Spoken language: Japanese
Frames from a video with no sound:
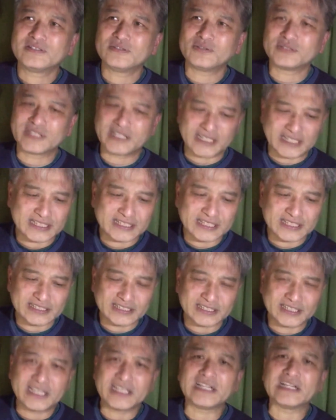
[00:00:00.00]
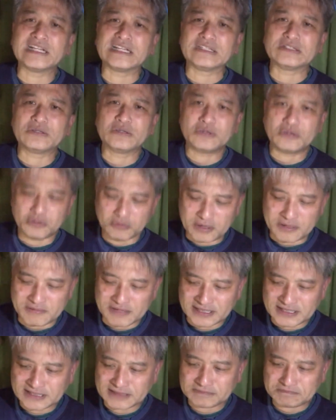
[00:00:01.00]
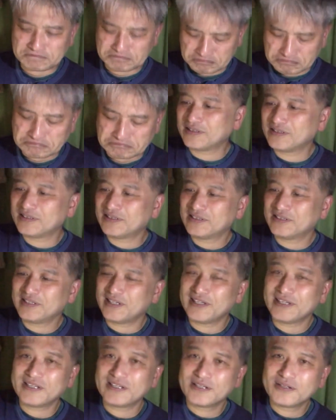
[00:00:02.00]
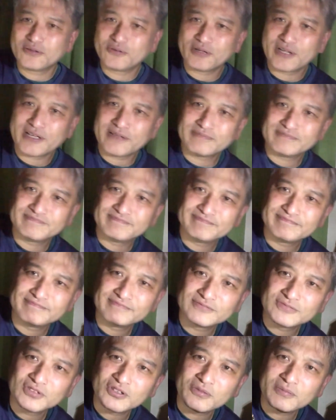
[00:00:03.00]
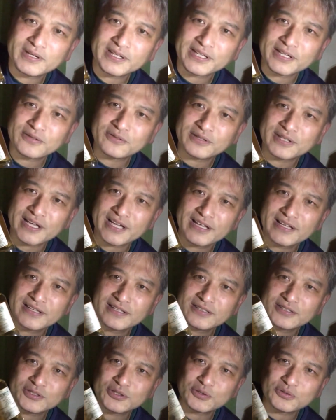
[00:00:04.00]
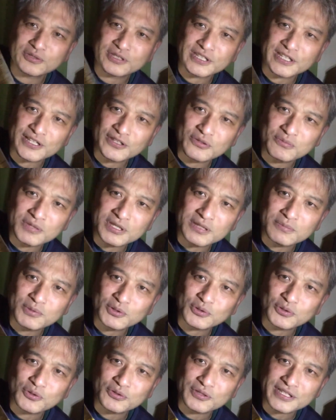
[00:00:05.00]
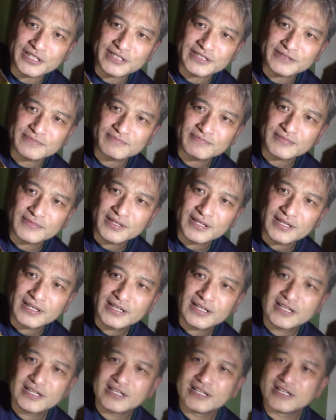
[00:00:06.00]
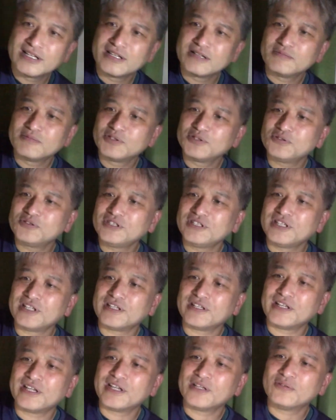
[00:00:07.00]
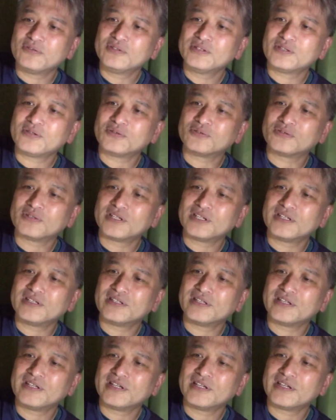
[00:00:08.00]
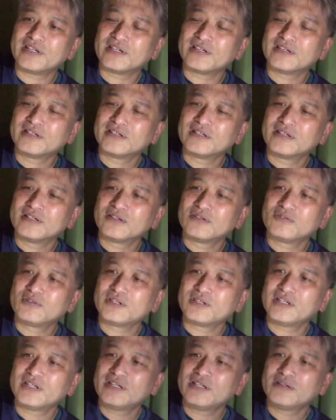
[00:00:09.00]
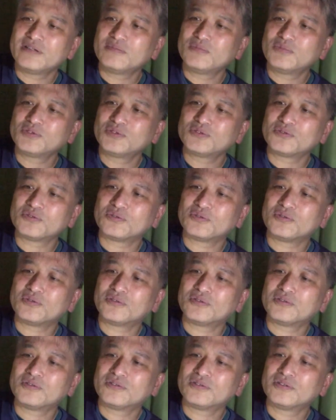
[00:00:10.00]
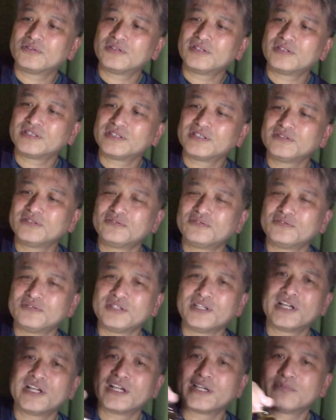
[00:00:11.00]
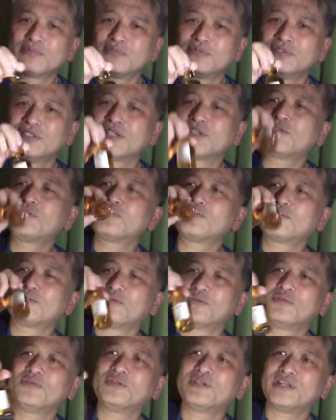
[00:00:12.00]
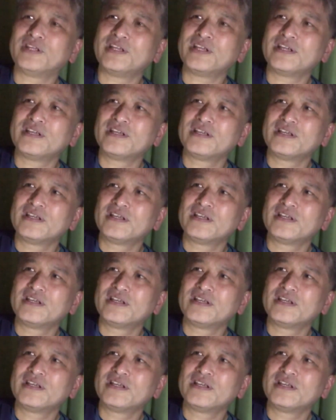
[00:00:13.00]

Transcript: お酒だったんじゃないかなと思います、ね、これおまけのね12年のミニボトルです12年ね飲んだことないんでねこれもうちょっとこうシングル2杯分でキュッと飲んでね